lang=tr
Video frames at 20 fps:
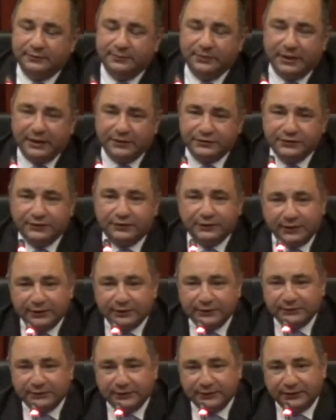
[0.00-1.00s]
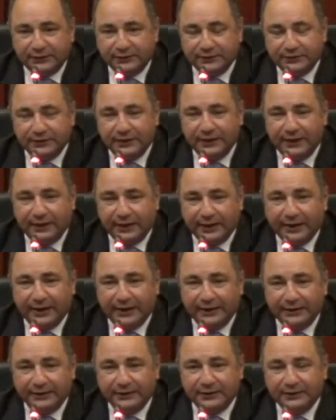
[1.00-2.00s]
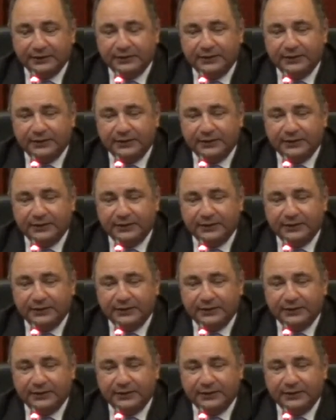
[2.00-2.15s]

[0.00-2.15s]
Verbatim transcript: birazcık tanıttık, nereye geldik.